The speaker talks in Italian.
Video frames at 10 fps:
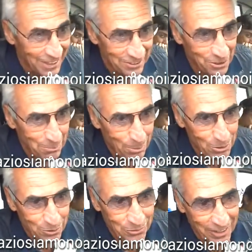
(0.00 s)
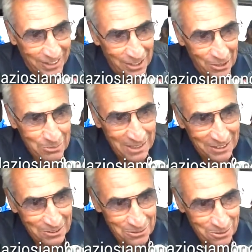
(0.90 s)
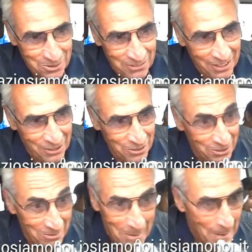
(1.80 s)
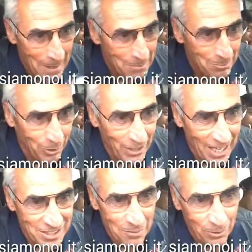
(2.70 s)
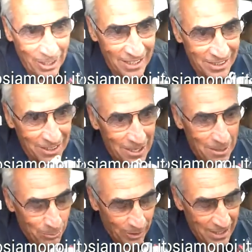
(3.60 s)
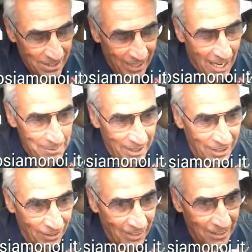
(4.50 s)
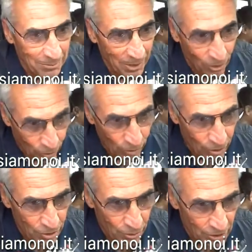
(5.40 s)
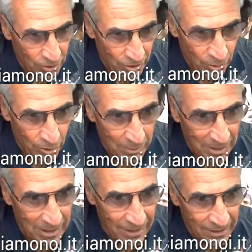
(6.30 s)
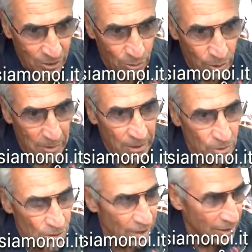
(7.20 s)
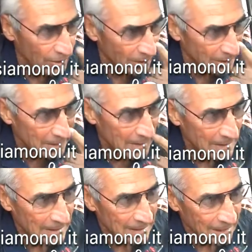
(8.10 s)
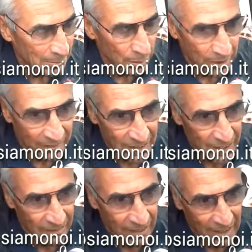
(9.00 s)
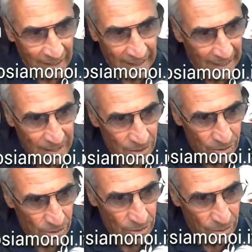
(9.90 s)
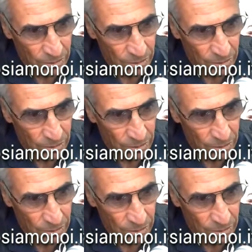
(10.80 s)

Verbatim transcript: non posso fare dei commenti, non so se è vero o no. Può darsi, può darsi, può darsi che abbia rinnovato, però lo conosco sicuramente, era sicuramente un giocatore che poteva servire alla Lazio sicuro.